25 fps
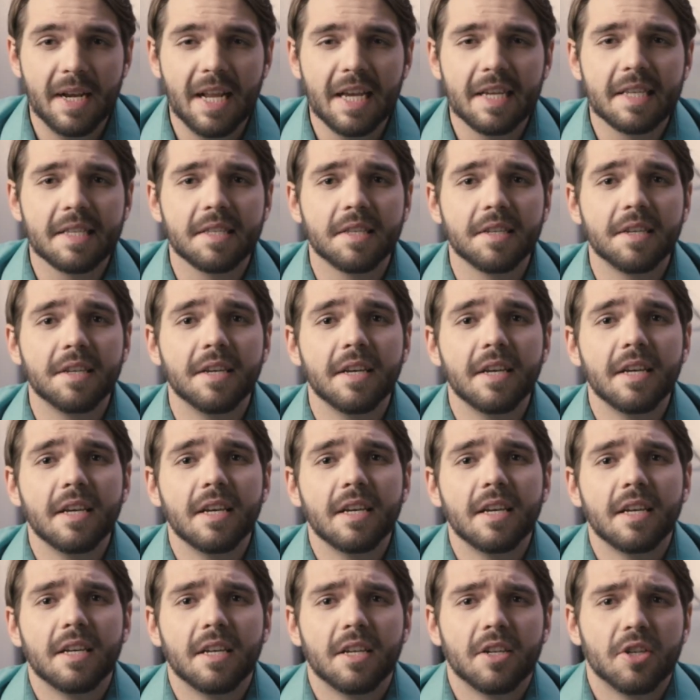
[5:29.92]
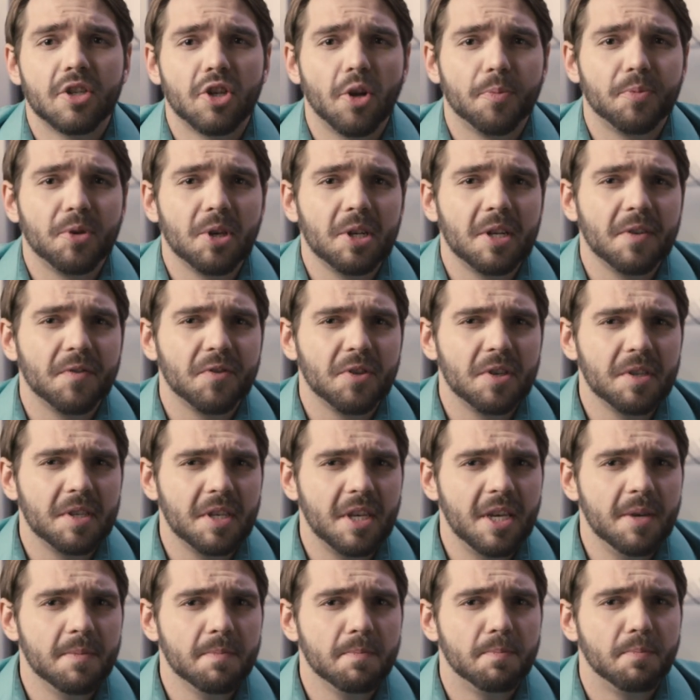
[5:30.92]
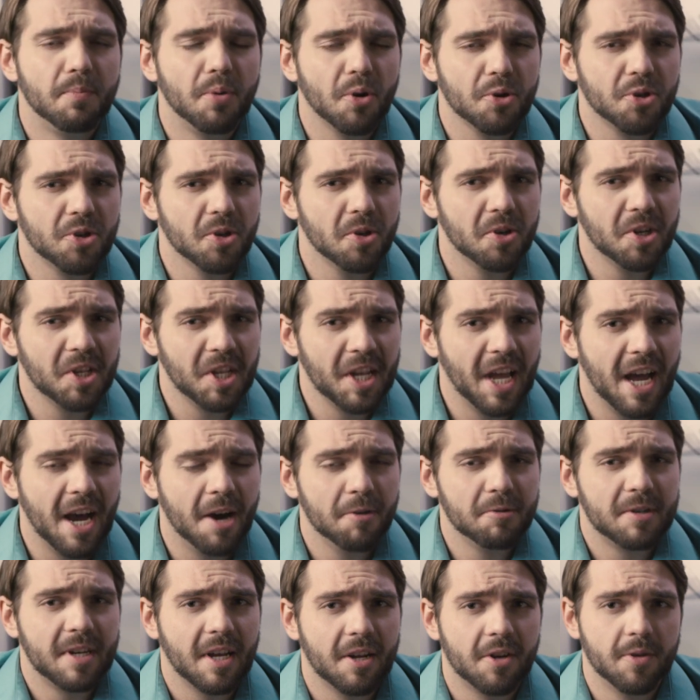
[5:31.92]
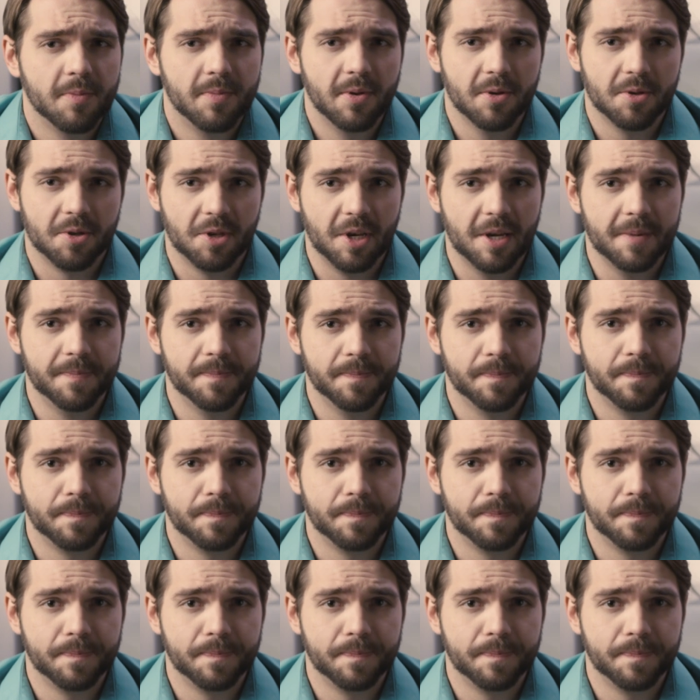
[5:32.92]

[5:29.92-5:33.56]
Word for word: Meleksy to przede wszystkim porządne auta robocze.